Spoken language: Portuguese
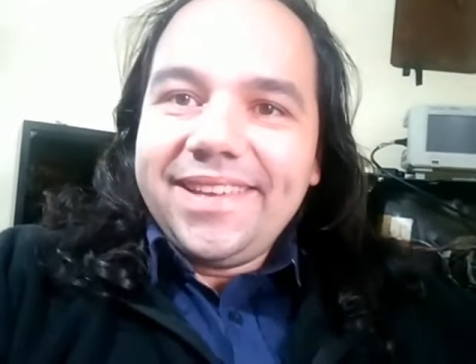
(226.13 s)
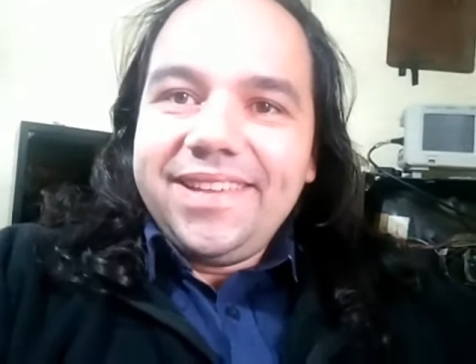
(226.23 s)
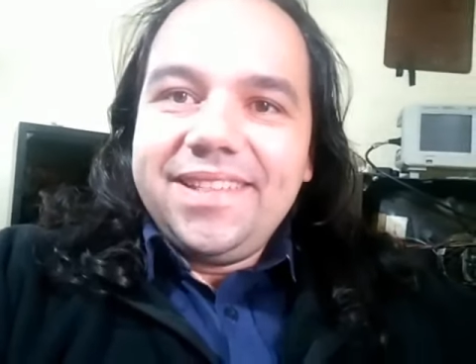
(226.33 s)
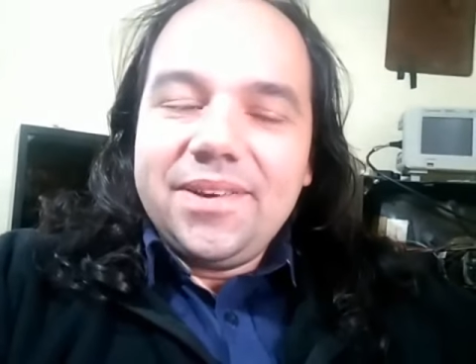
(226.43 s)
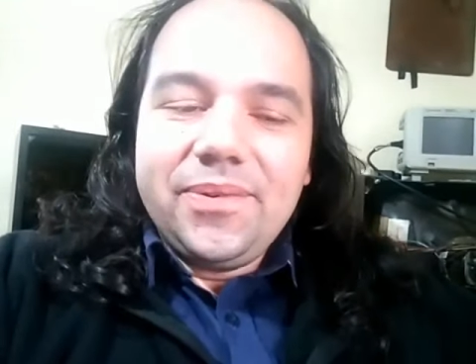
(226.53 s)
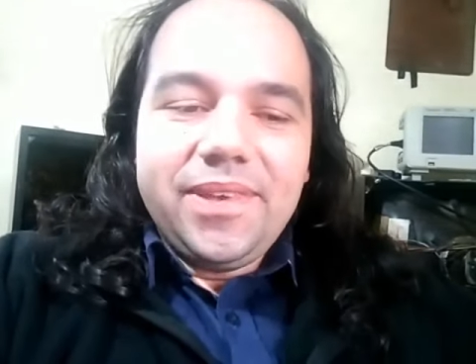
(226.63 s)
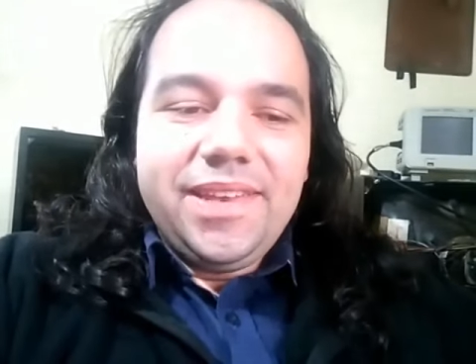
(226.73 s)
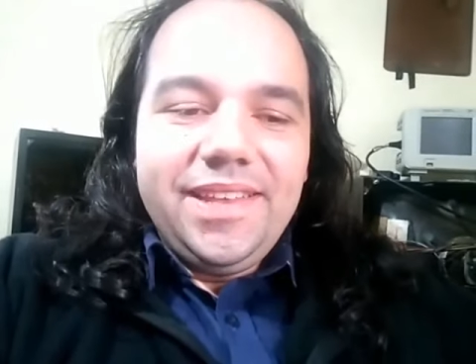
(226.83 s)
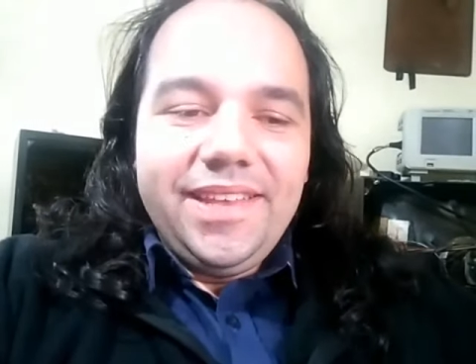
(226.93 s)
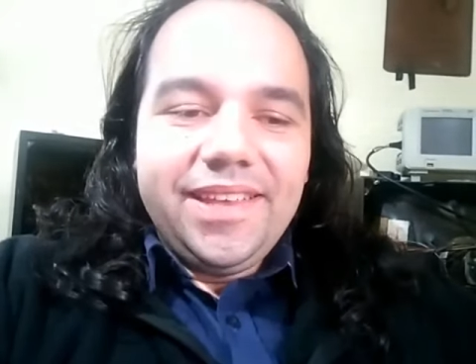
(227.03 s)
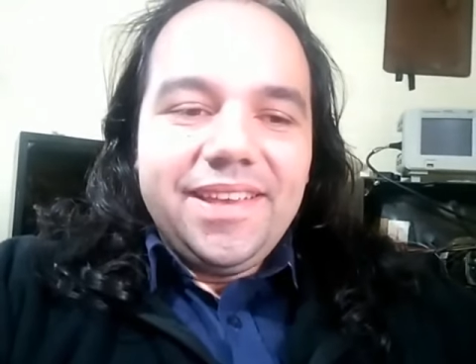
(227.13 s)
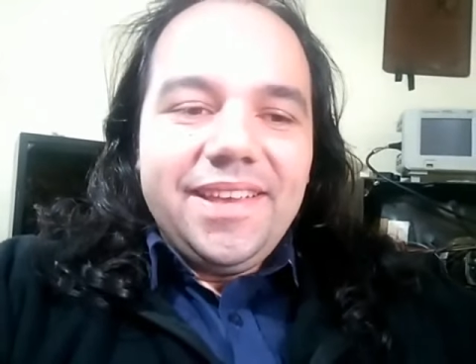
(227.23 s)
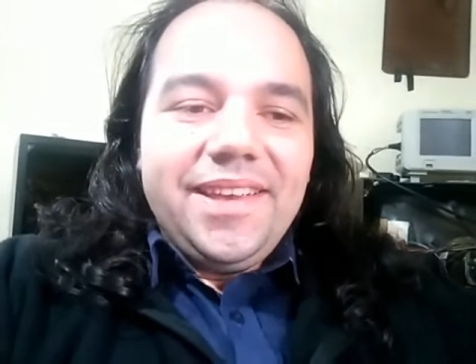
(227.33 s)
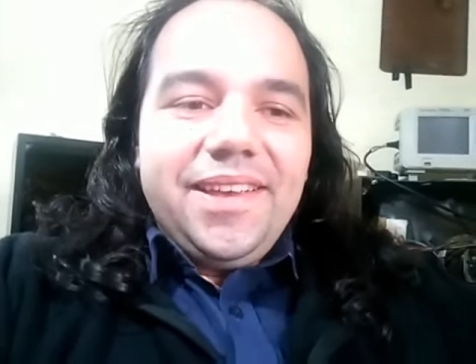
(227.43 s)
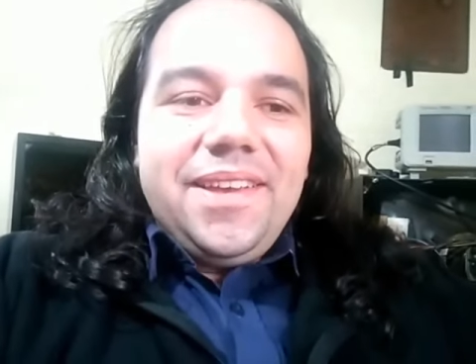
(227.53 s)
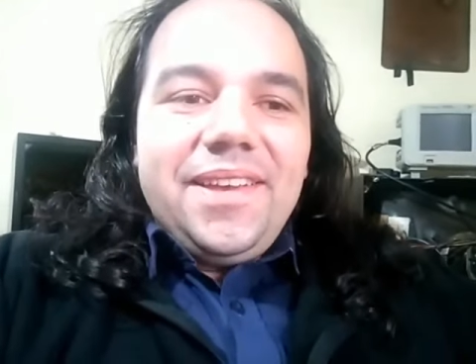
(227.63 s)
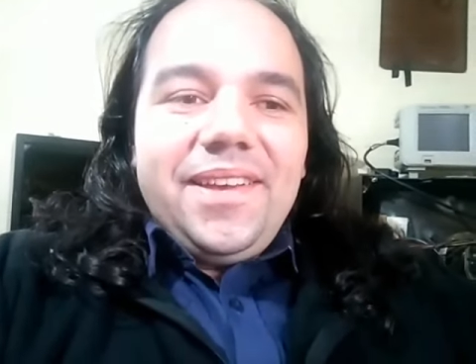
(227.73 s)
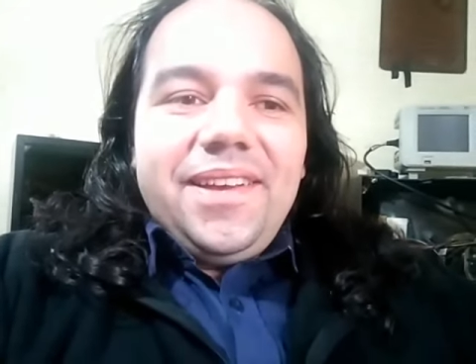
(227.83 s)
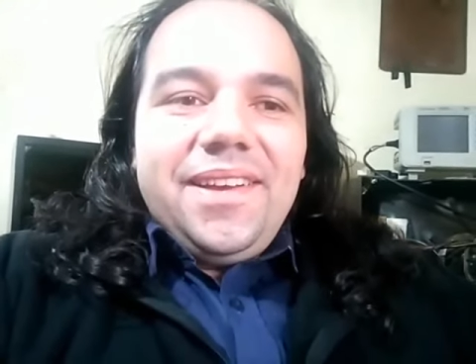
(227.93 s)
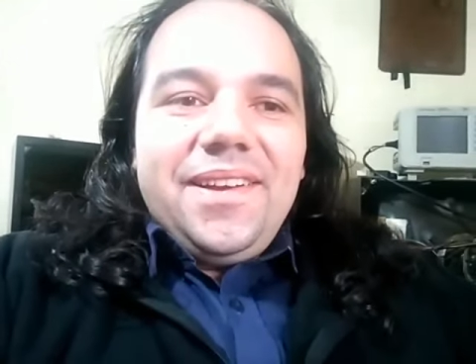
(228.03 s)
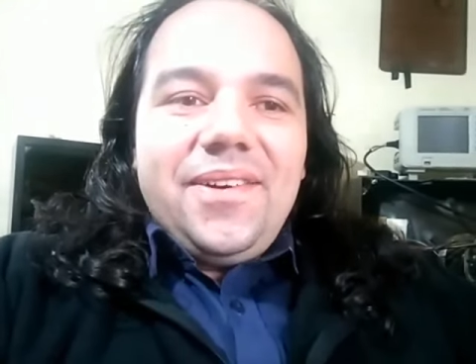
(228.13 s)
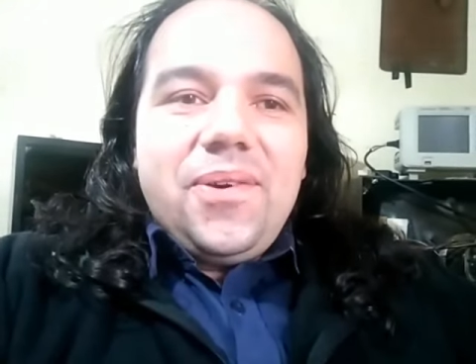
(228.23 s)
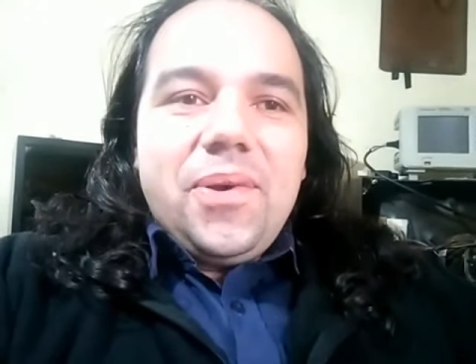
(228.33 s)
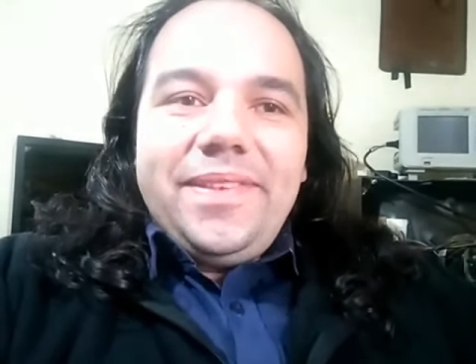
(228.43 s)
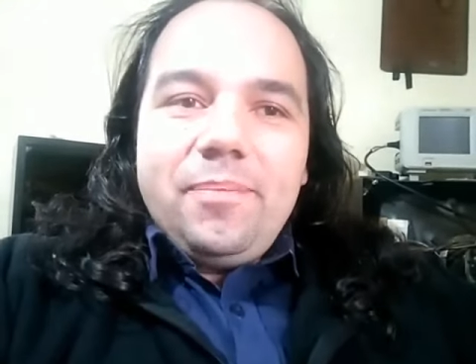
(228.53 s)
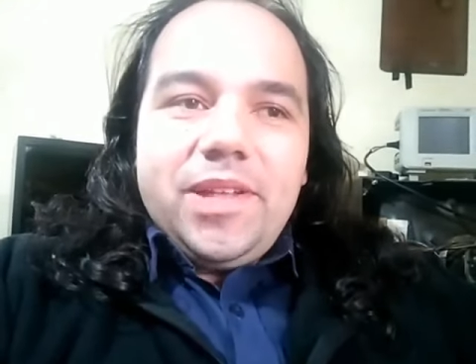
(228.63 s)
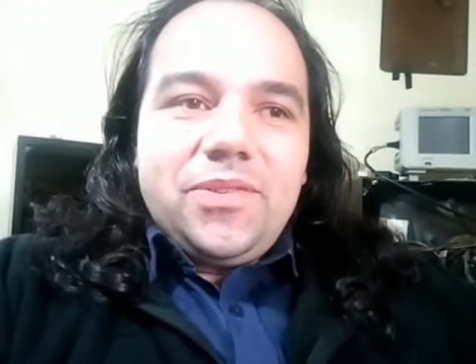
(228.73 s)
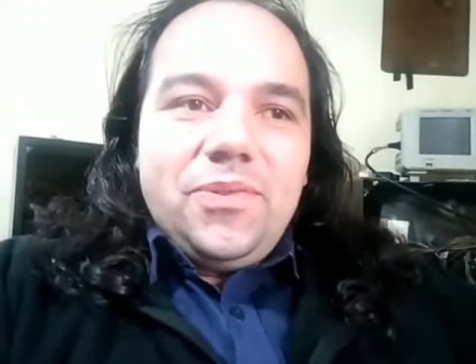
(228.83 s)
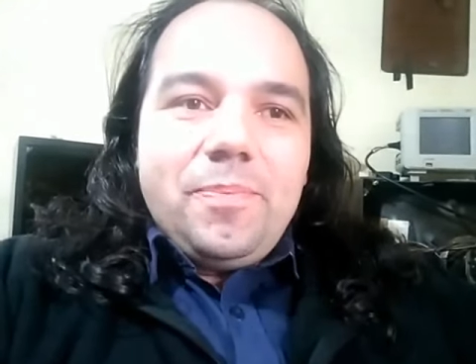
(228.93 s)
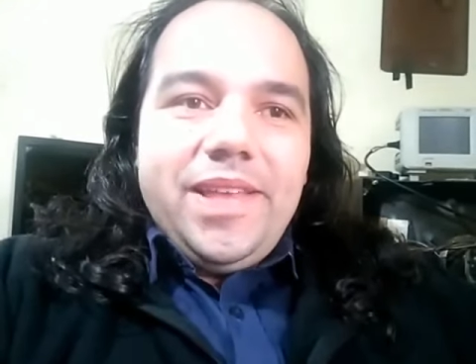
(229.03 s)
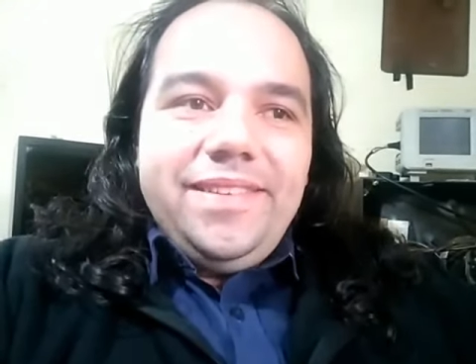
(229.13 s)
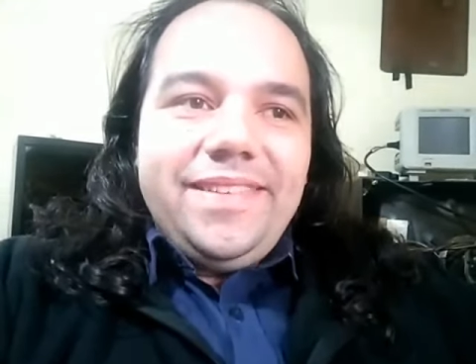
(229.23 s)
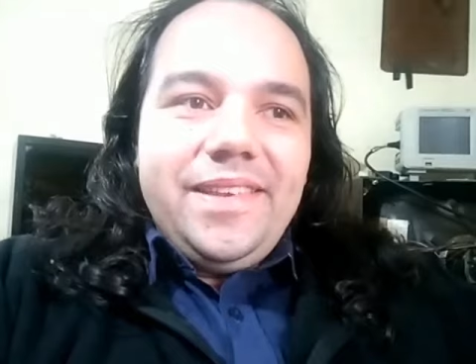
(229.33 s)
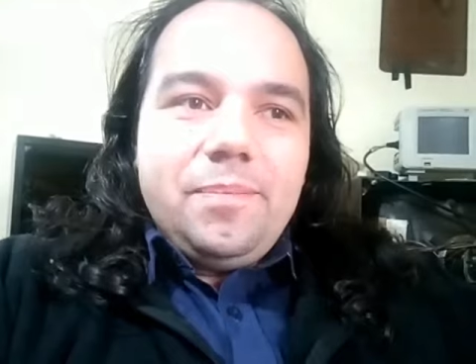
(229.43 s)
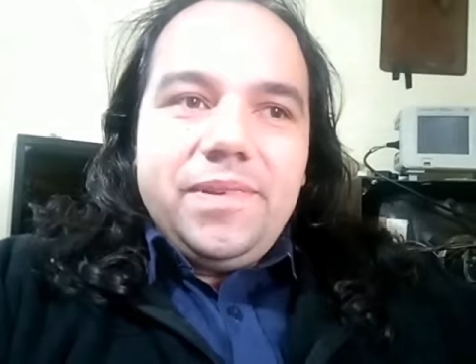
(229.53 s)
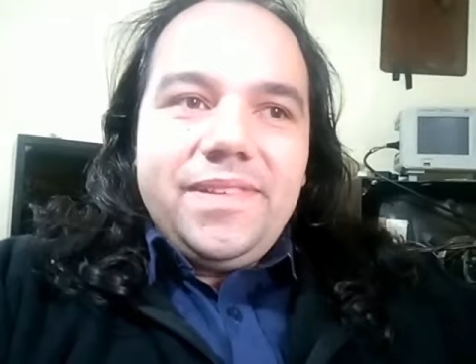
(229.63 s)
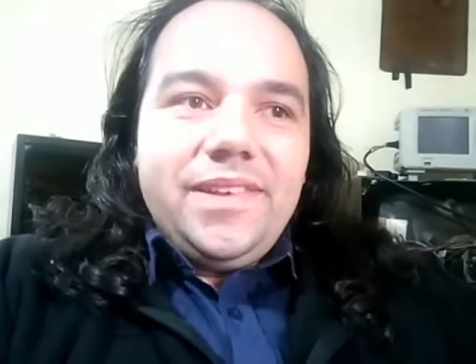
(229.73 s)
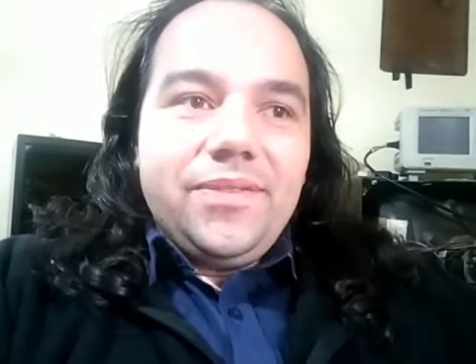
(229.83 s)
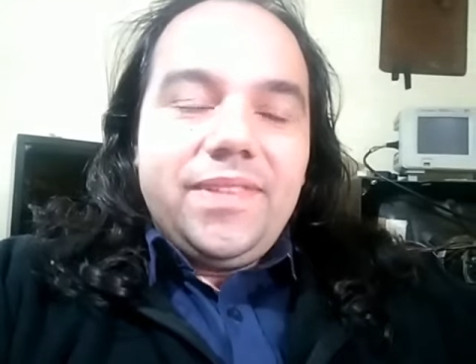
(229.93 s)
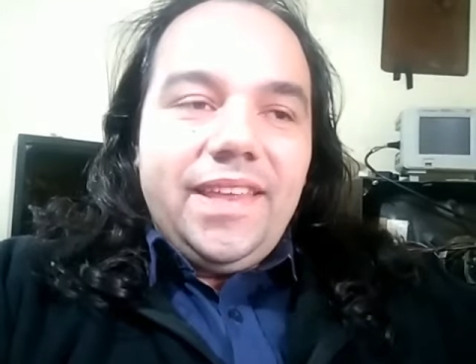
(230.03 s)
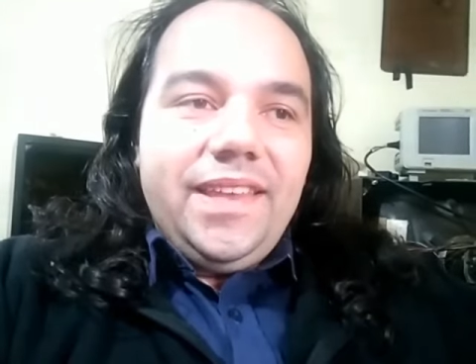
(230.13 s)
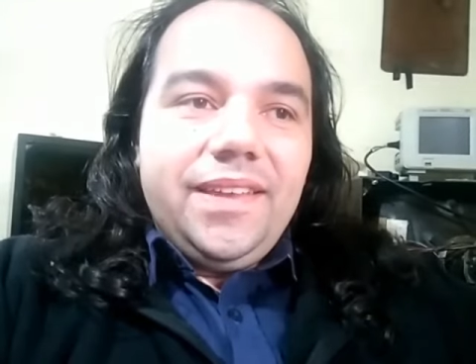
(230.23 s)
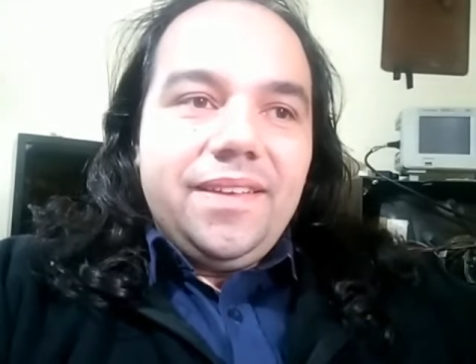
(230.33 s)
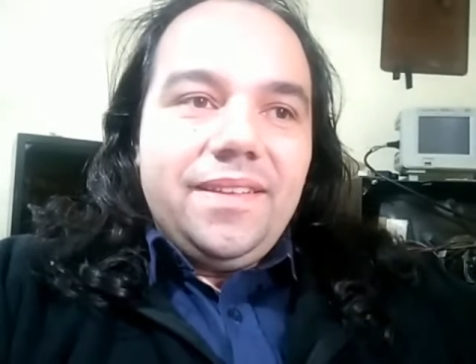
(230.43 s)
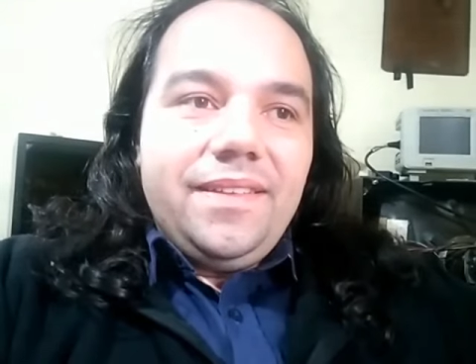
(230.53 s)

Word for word: Então ele com esse método bem simples, que não tem